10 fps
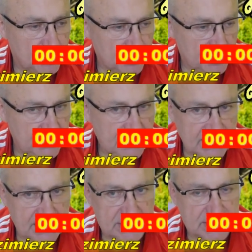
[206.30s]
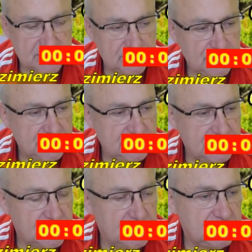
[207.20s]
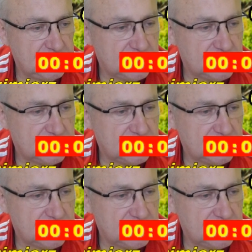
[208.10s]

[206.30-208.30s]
I teraz choćbyście zjedli tysiąc